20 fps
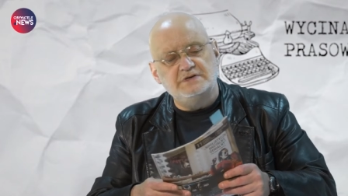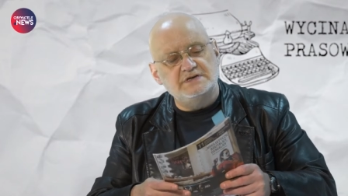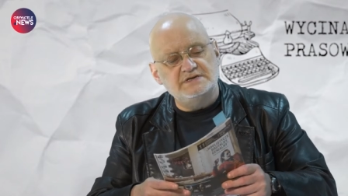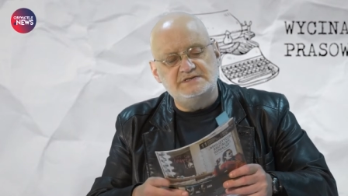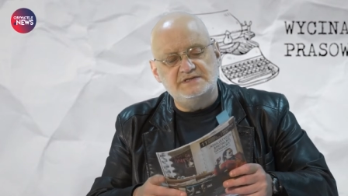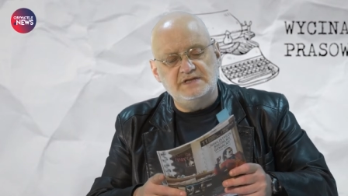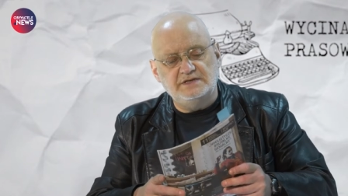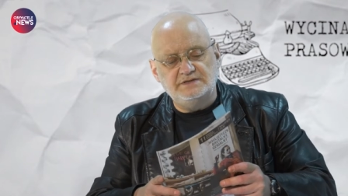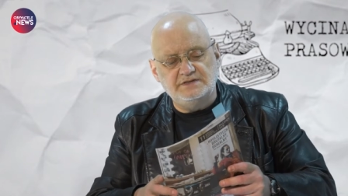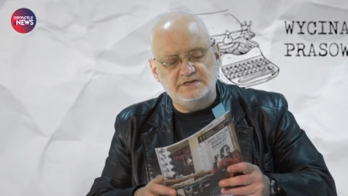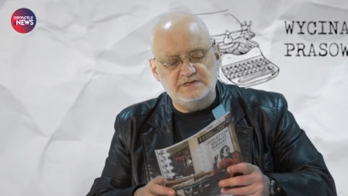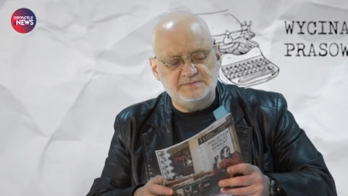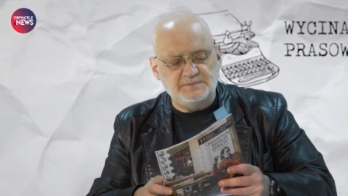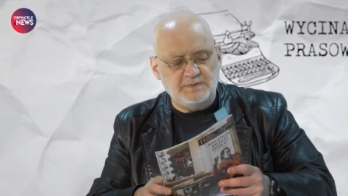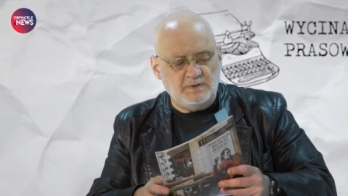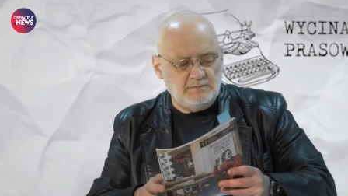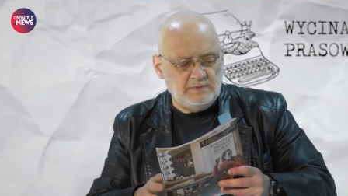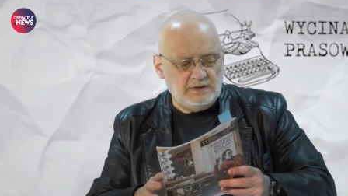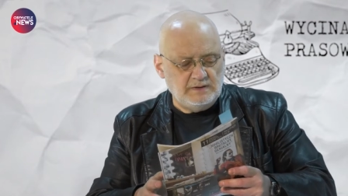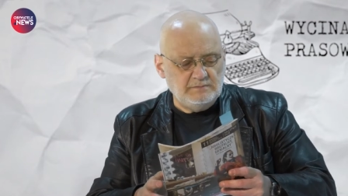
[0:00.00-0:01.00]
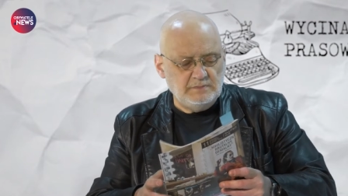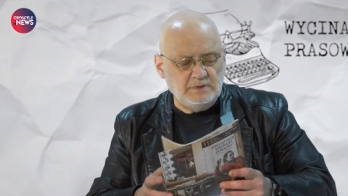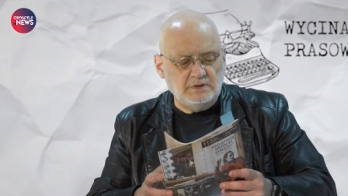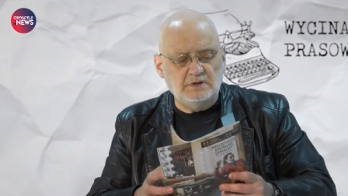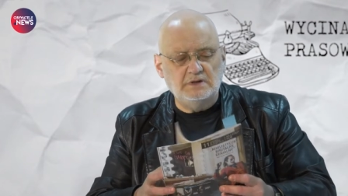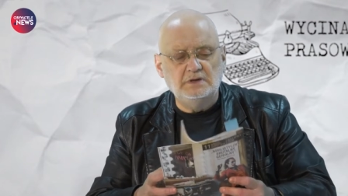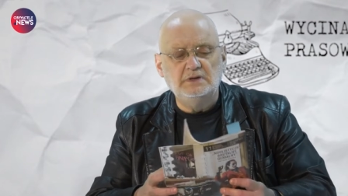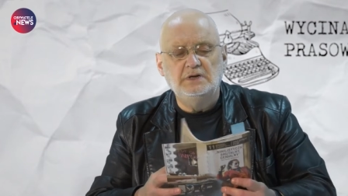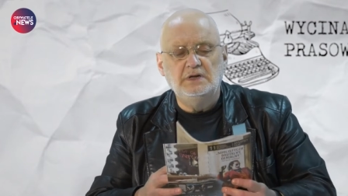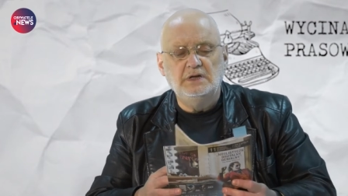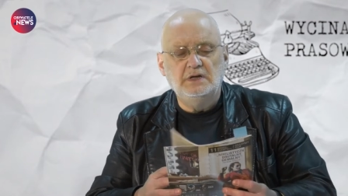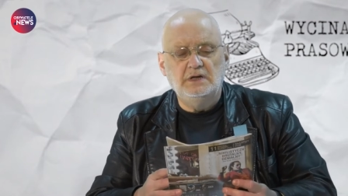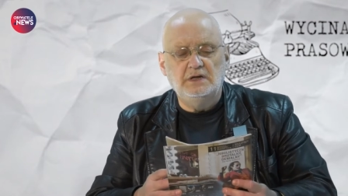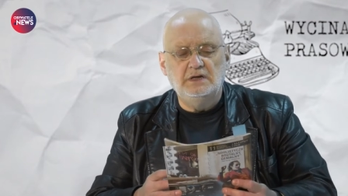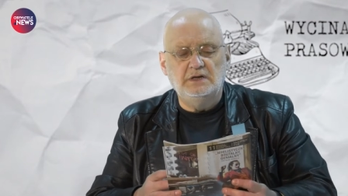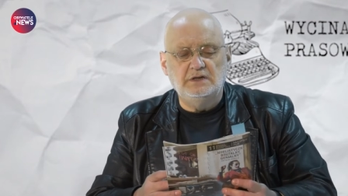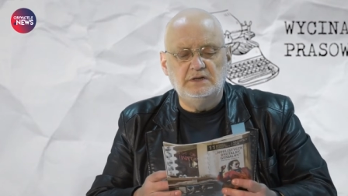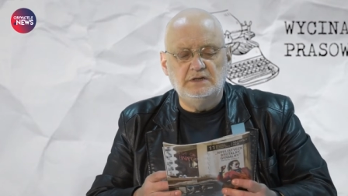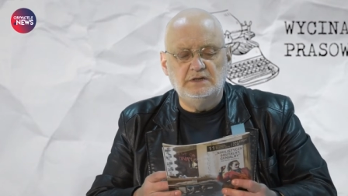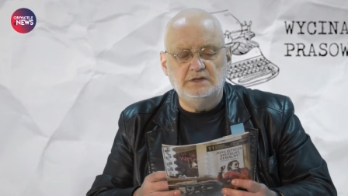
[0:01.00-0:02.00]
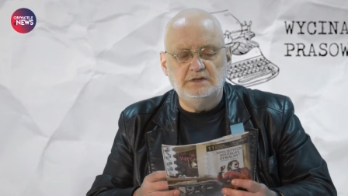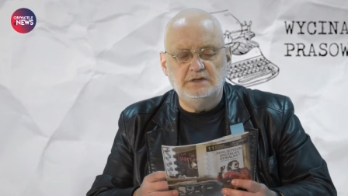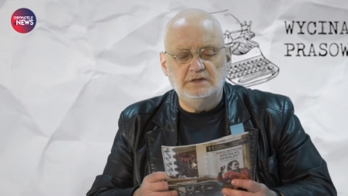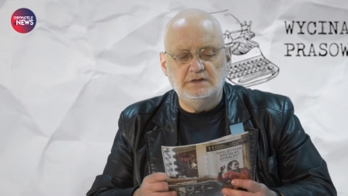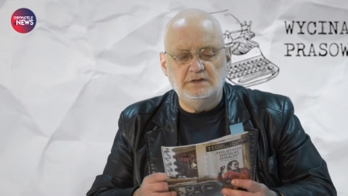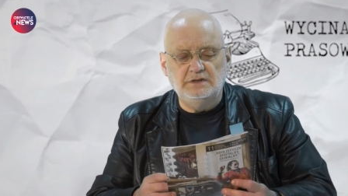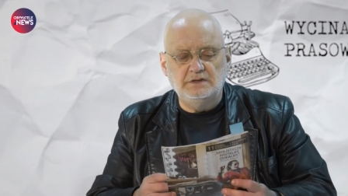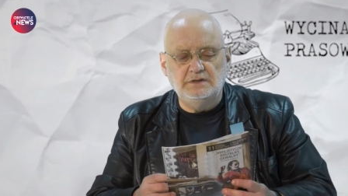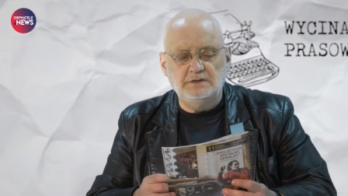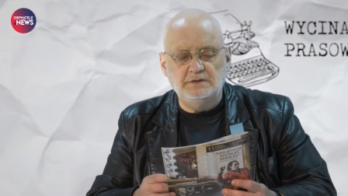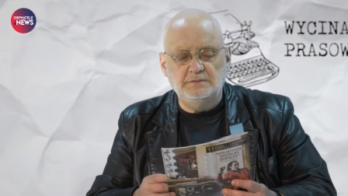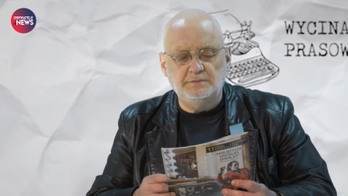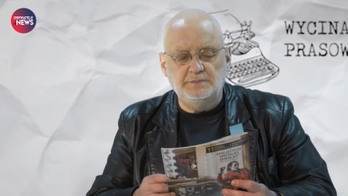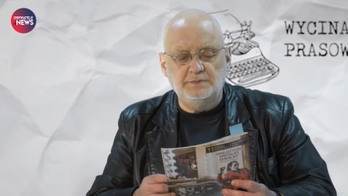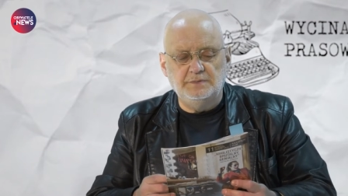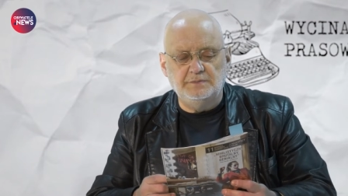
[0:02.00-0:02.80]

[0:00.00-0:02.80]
niestety jest problem, bo y,